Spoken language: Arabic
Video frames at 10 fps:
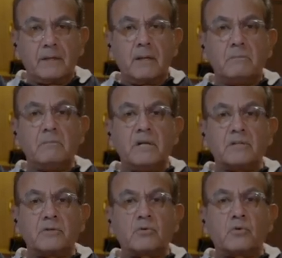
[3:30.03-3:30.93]

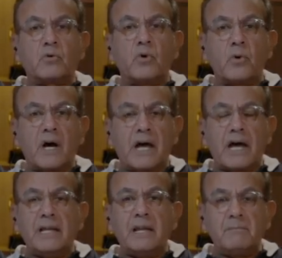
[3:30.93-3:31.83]
من قوى
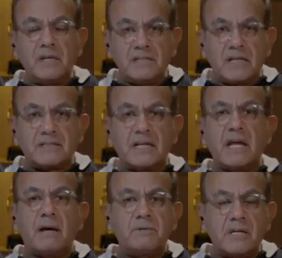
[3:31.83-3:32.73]
عالميه زي
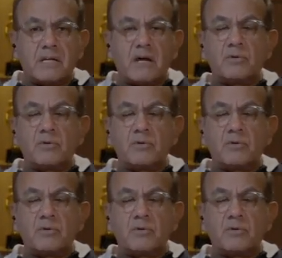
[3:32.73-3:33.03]
امريكا